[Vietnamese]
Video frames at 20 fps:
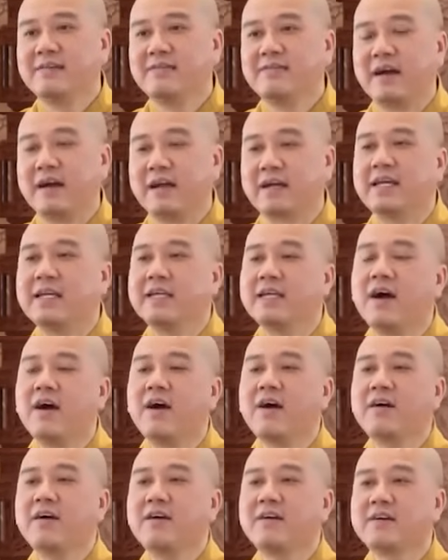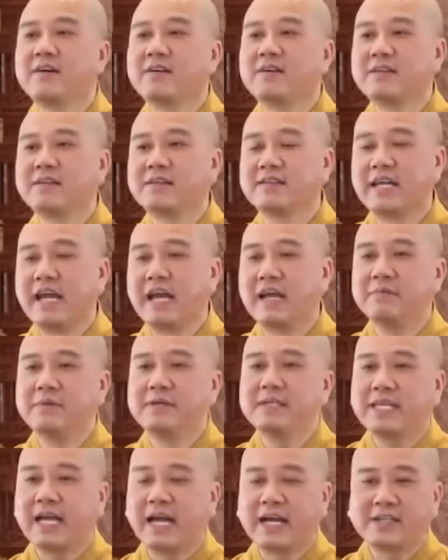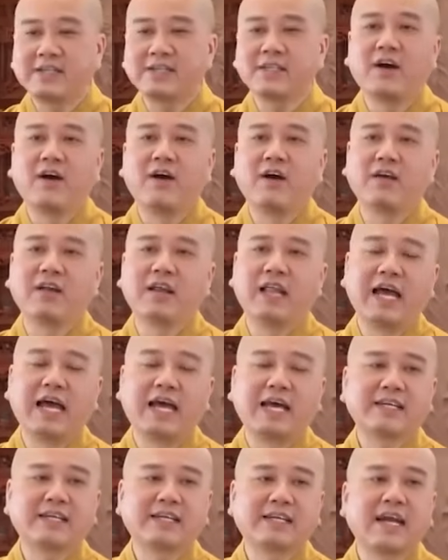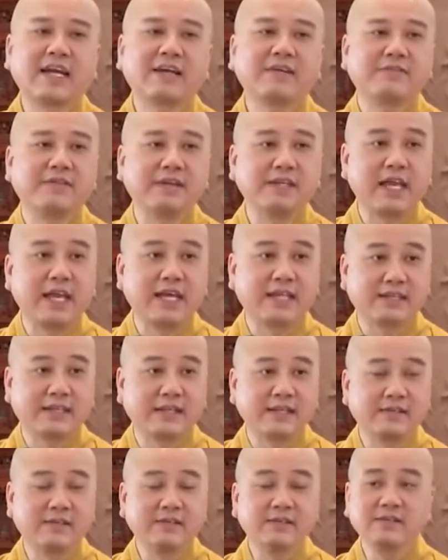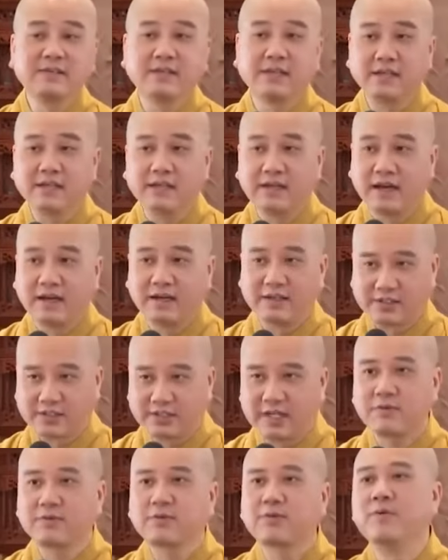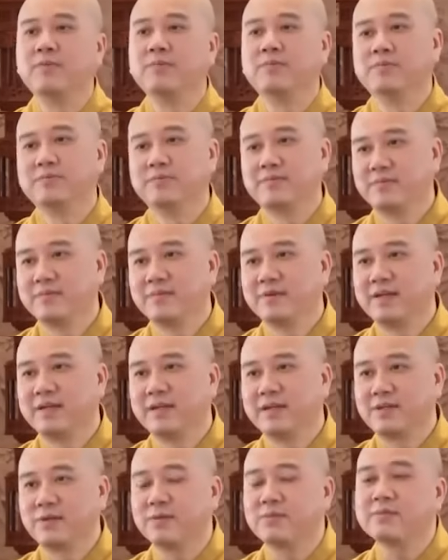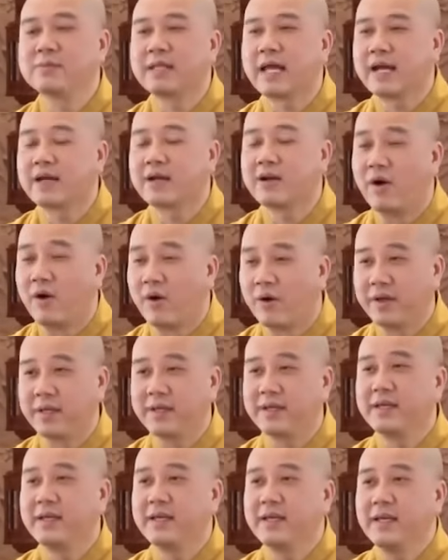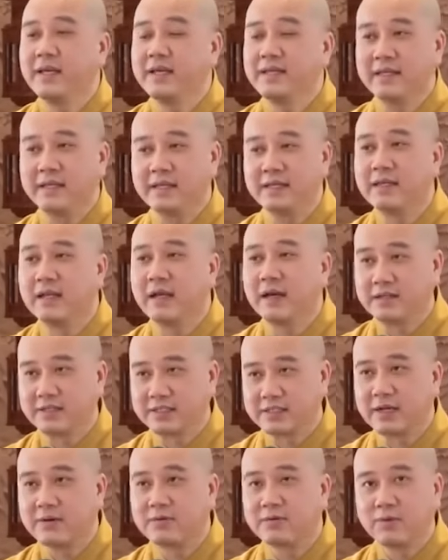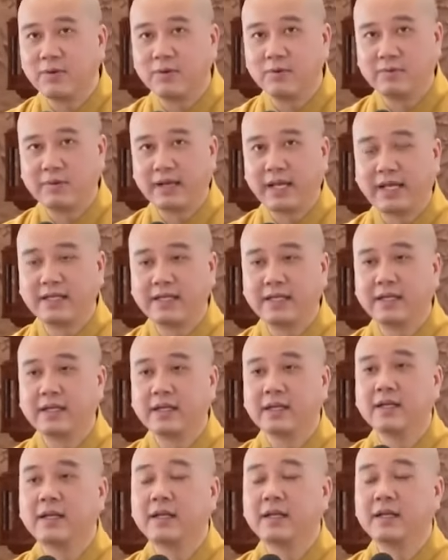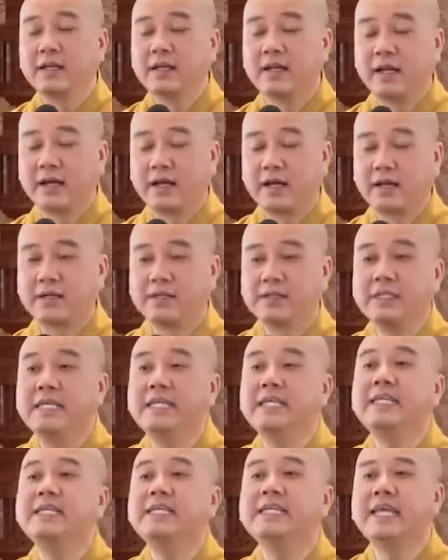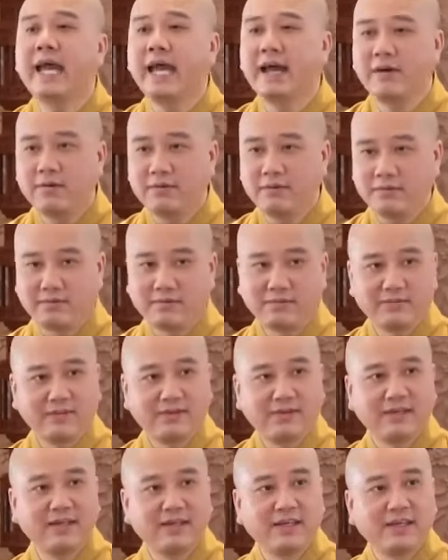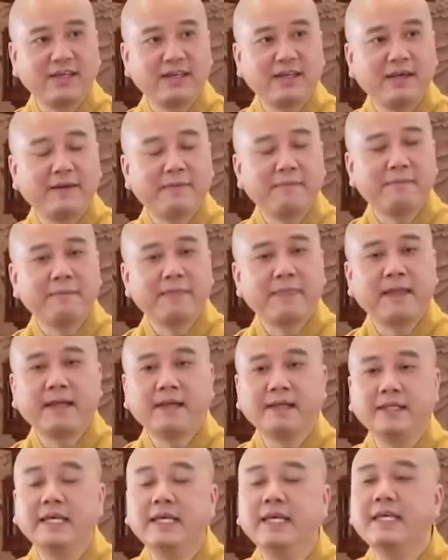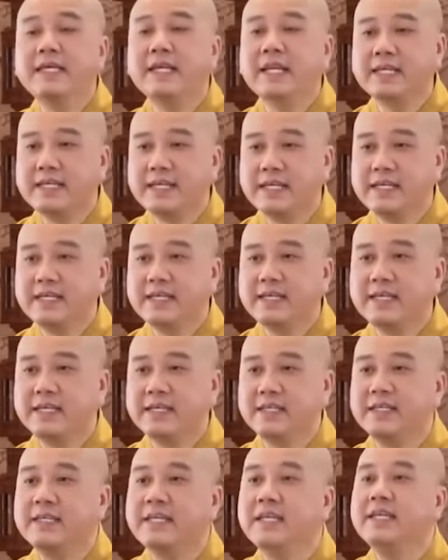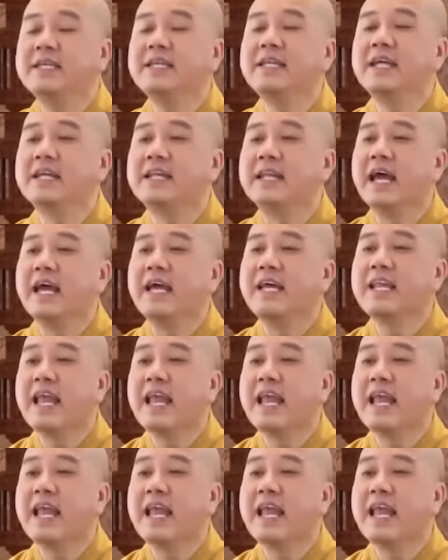và khi đó ngài mới dặn dò lại các vị đệ tử những lời sau cùng chúng ta gọi những lời sau cùng này là di giáo di là gì di là để